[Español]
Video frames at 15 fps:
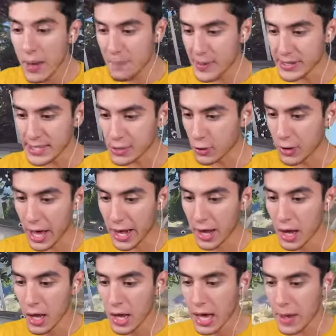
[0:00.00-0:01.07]
¡Empieza a
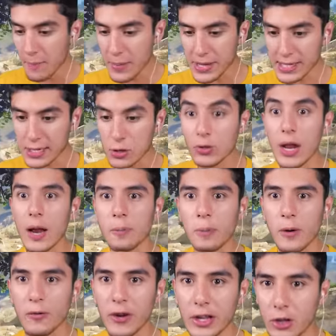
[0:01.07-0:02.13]
sonar! ¡Empieza a sonar!
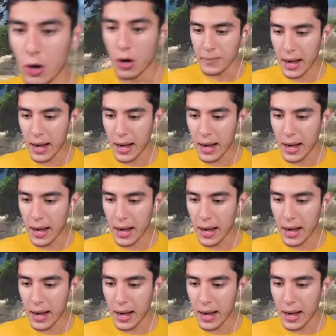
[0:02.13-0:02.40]
¡Perfecto!